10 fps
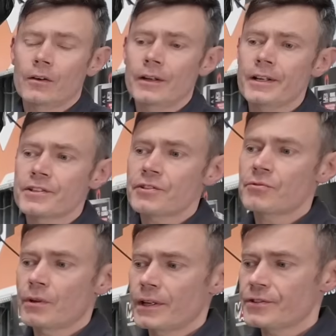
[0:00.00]
Kolejna rzecz,
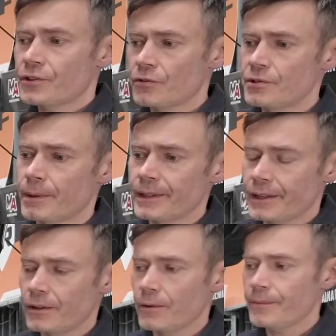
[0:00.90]
która szkodzi
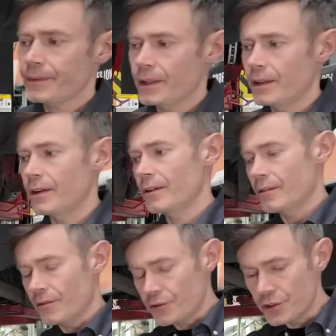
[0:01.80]
bateriom, e,
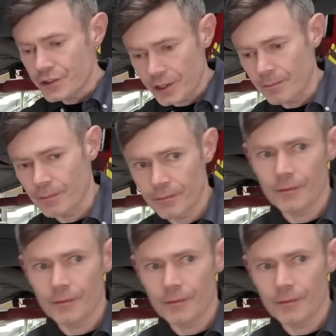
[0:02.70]
wszystkim